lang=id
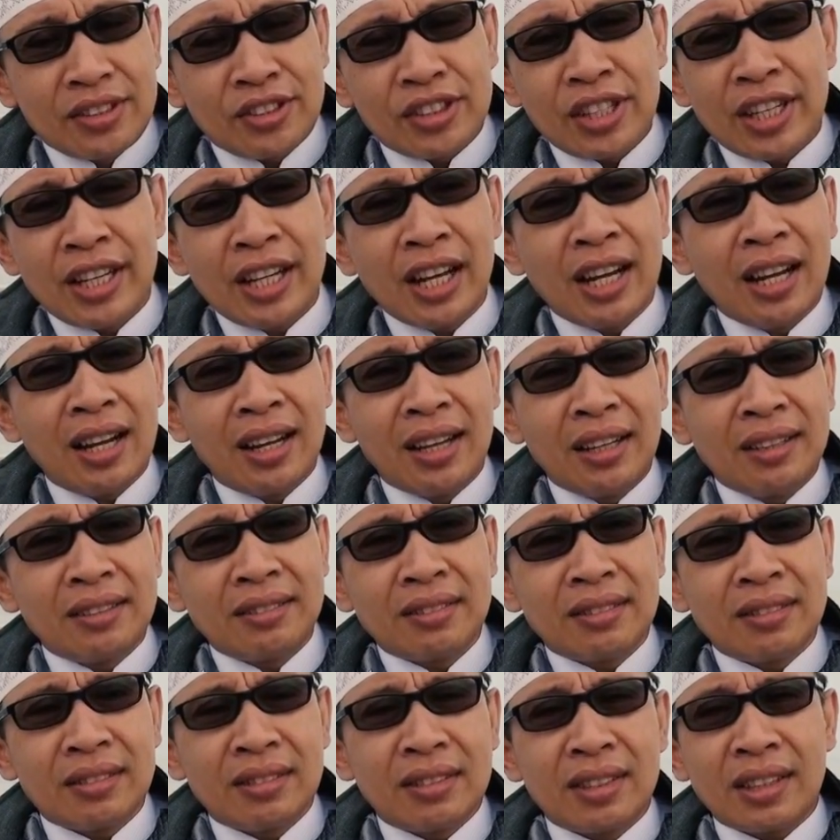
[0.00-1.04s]
Sehingga
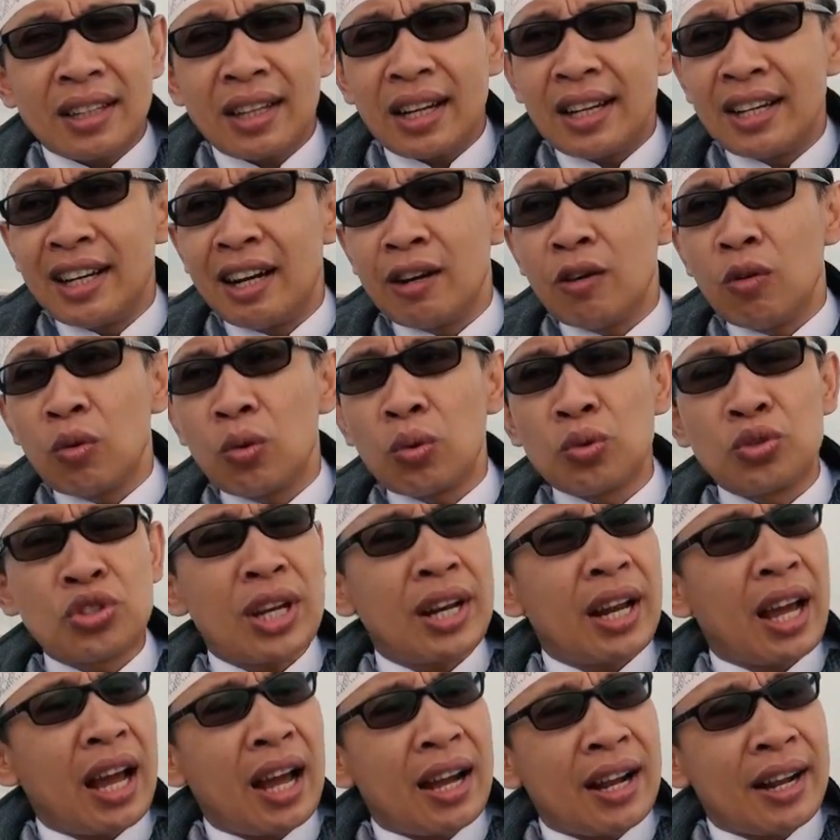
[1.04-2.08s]
kadang
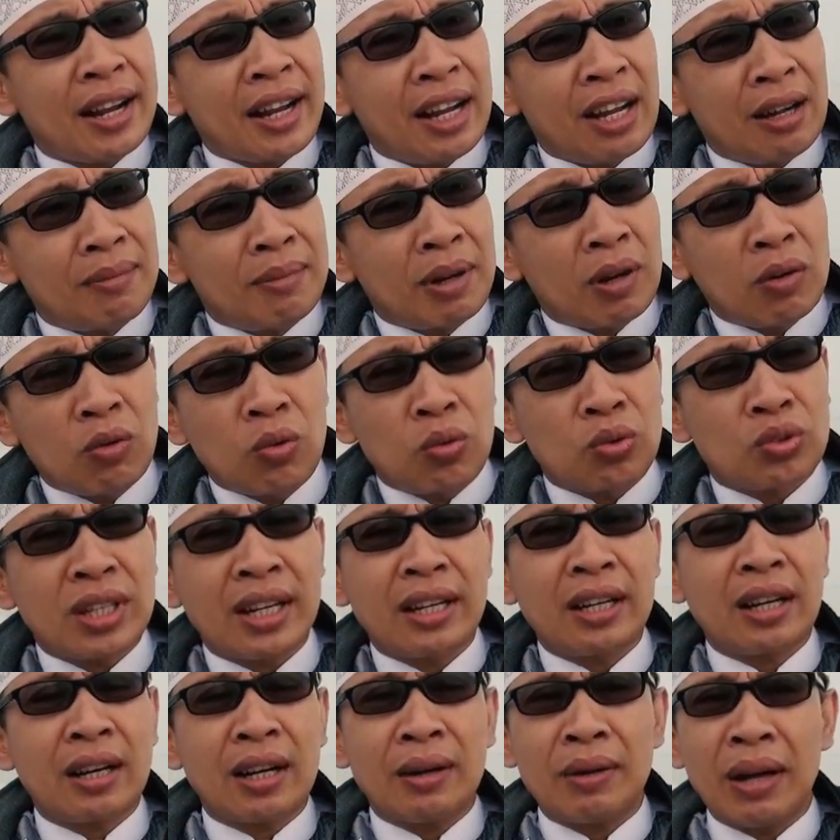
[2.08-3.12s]
urusan agama, urusan
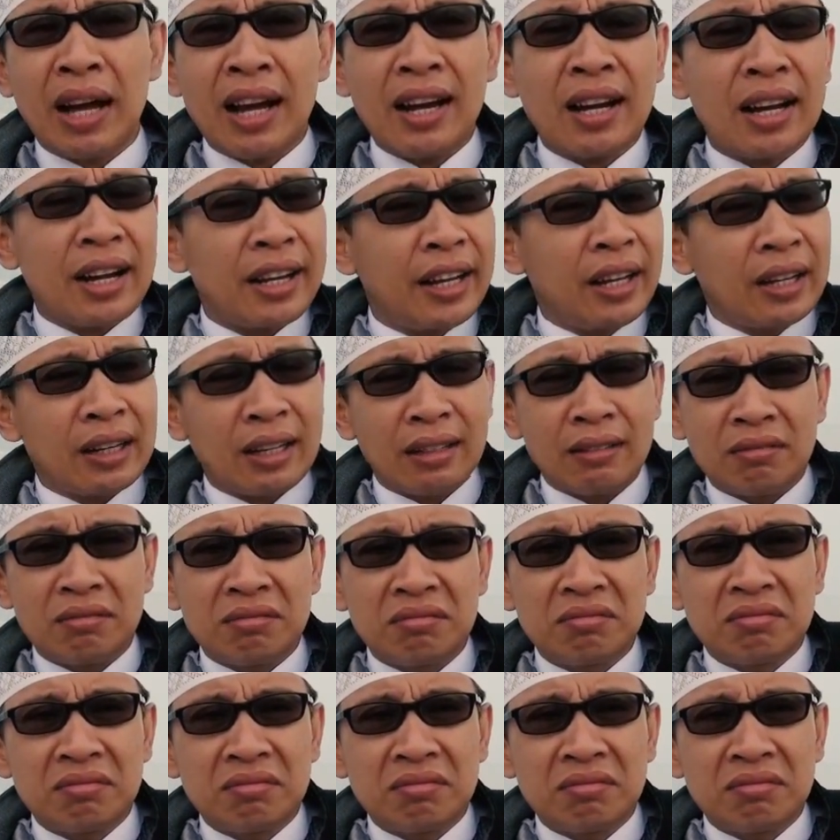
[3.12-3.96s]
ke akhirat.